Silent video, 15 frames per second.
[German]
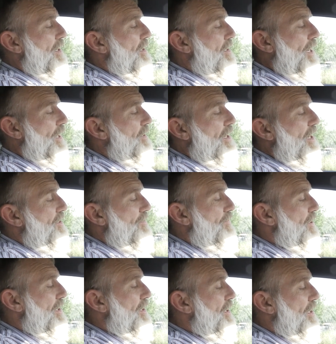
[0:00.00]
kann hier also
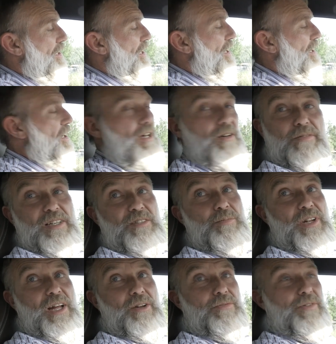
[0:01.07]
wirklich jeder was
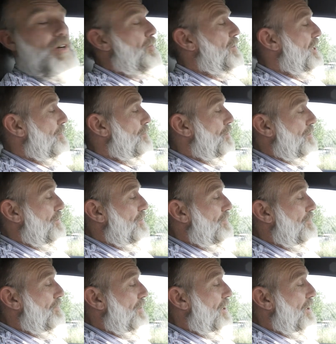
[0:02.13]
mit anfangen mit der Box.